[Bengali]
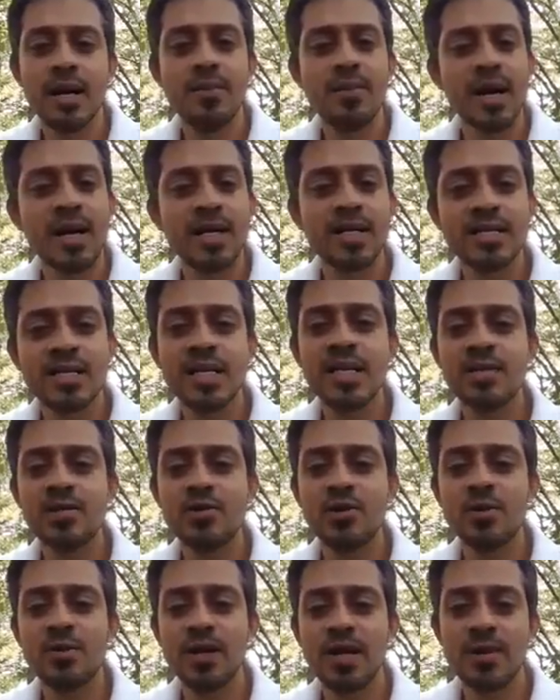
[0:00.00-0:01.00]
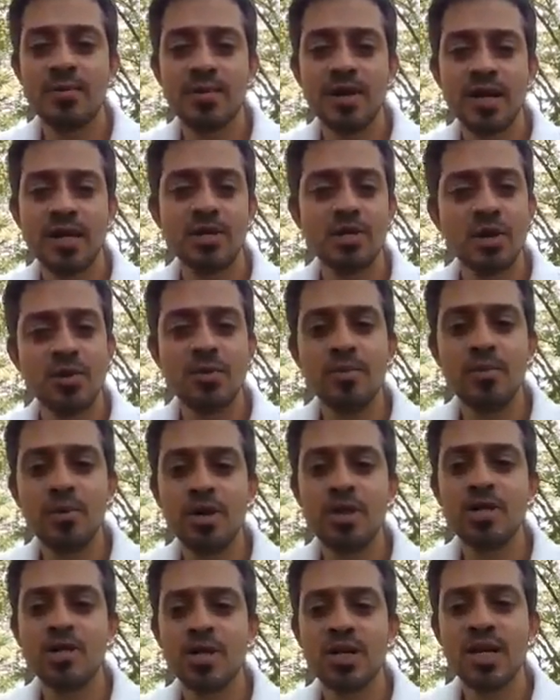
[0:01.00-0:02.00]
মাকে জিজ্ঞেস করবেন আপনার জন্ম
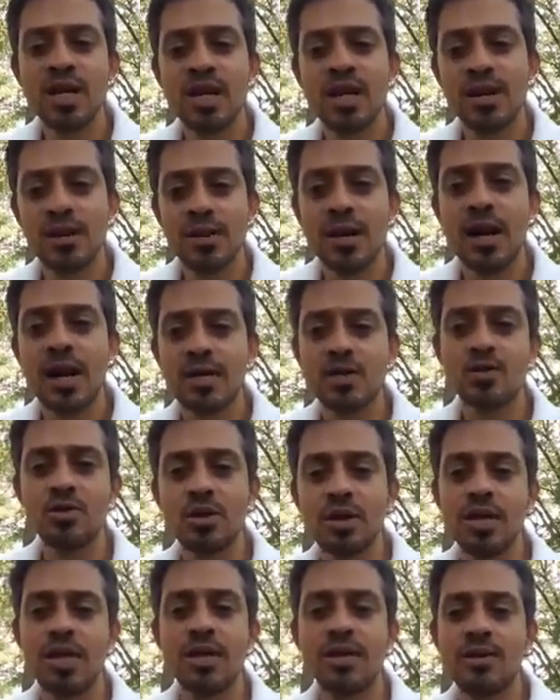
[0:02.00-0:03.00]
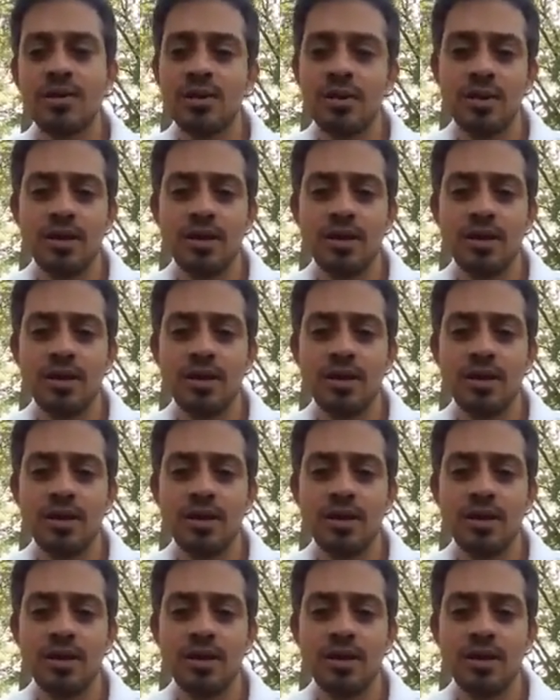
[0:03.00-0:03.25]
পরিচয়টা আসল কি